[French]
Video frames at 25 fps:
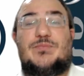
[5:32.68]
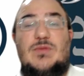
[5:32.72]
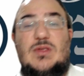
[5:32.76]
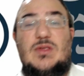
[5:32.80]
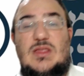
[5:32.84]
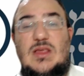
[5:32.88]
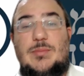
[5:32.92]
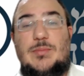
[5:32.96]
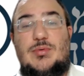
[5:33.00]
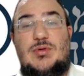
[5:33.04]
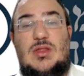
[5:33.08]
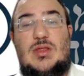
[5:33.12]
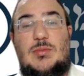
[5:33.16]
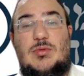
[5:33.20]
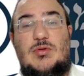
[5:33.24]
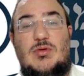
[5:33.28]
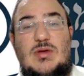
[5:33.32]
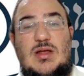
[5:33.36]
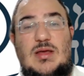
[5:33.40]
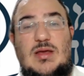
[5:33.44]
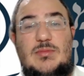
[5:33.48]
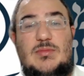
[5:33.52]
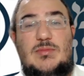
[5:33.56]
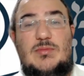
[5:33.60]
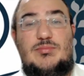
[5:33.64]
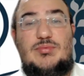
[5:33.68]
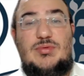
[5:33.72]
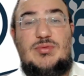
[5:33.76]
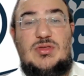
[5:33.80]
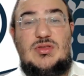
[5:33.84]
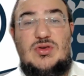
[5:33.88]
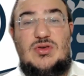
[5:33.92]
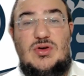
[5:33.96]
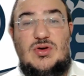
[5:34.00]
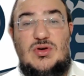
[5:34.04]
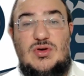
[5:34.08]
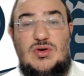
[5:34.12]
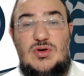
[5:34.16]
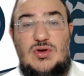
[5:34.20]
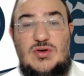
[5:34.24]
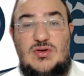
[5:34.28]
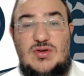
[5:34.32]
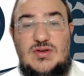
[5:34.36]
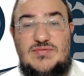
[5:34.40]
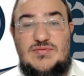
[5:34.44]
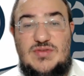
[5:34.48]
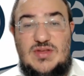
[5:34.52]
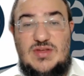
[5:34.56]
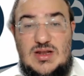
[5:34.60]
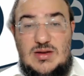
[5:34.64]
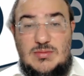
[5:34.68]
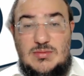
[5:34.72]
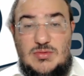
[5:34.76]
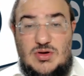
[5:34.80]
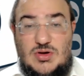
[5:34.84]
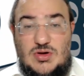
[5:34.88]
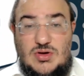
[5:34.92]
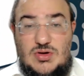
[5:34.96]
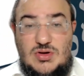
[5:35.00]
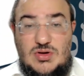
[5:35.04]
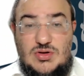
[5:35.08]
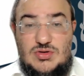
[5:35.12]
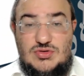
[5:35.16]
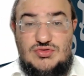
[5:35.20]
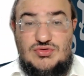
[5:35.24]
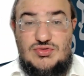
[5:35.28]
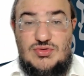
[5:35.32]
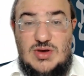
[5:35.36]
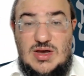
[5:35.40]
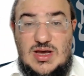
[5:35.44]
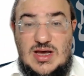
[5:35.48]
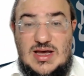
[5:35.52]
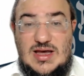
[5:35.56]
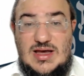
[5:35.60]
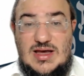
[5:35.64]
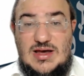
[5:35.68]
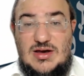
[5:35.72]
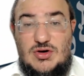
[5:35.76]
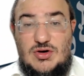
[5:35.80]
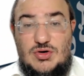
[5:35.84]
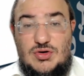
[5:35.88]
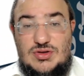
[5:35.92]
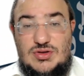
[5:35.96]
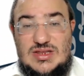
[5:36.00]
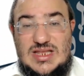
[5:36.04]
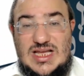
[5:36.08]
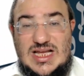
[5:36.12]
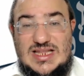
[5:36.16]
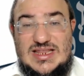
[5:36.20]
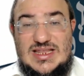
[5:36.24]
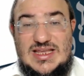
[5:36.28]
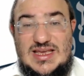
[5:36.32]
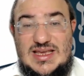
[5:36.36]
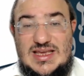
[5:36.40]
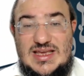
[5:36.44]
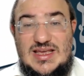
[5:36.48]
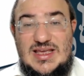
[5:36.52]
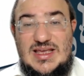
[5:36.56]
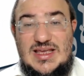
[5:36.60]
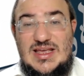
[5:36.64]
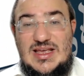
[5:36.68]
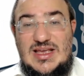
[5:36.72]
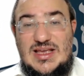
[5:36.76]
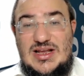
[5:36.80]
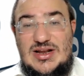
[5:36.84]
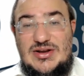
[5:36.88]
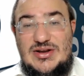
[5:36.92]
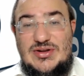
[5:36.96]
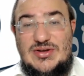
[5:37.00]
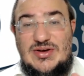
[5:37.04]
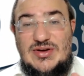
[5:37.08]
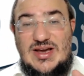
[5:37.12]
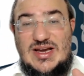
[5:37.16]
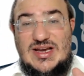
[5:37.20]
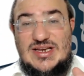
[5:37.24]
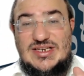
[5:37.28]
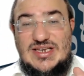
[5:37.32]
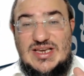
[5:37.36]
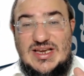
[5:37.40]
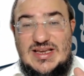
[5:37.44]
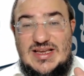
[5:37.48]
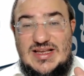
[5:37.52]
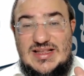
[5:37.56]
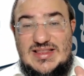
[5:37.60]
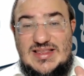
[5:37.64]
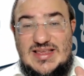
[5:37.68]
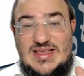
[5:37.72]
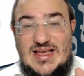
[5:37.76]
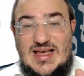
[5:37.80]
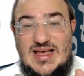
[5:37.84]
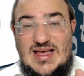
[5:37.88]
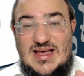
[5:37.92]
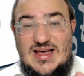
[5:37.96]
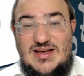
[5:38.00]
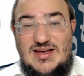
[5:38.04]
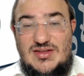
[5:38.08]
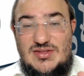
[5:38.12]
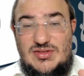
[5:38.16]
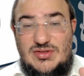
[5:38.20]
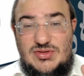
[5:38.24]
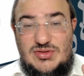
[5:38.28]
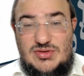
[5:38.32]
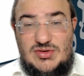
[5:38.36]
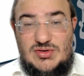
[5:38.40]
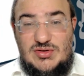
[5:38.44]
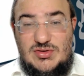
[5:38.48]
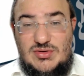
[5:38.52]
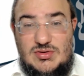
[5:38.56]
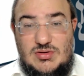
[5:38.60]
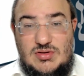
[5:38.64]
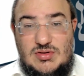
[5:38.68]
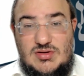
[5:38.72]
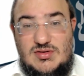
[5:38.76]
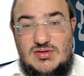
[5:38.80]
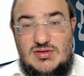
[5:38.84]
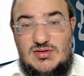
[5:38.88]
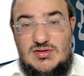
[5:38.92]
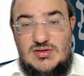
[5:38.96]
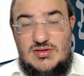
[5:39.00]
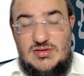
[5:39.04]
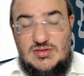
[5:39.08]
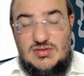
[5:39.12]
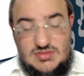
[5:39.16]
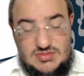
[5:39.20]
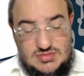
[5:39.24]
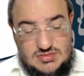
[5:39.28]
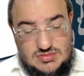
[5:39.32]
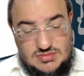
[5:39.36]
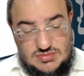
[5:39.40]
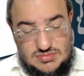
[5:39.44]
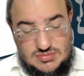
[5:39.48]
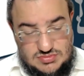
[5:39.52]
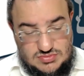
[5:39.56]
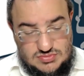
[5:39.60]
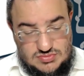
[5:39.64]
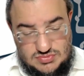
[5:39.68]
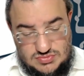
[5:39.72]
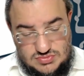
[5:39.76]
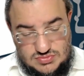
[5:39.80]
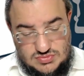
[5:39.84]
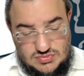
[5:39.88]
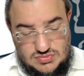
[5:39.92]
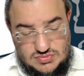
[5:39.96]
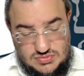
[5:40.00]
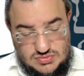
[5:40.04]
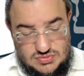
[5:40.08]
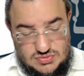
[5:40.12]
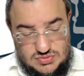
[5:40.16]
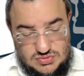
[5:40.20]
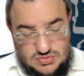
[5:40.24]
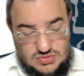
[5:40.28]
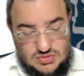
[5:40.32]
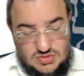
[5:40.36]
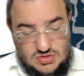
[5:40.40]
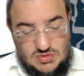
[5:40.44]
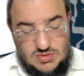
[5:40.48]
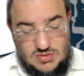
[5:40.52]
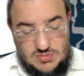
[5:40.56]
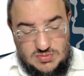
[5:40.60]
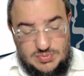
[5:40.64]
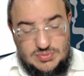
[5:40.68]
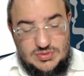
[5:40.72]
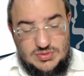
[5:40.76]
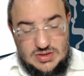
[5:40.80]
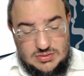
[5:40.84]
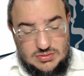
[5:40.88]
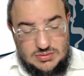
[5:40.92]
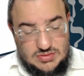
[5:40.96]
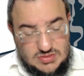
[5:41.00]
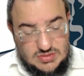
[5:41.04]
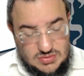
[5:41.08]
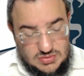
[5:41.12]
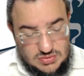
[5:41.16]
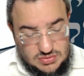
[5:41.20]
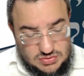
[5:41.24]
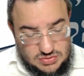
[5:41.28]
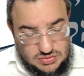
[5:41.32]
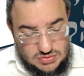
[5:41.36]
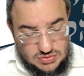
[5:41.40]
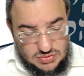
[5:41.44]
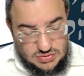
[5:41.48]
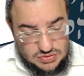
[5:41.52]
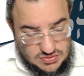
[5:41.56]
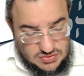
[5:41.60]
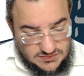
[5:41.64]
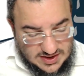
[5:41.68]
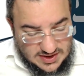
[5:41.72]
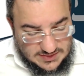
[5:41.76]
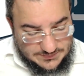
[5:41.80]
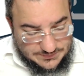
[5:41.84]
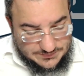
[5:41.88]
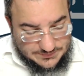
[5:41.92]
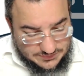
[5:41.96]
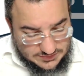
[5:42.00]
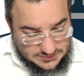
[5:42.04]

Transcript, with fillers: ça pose un problème, puisque finalement, tu as retardé le Hachayatzar de, de plus tard de ce que tu aurais dû le faire.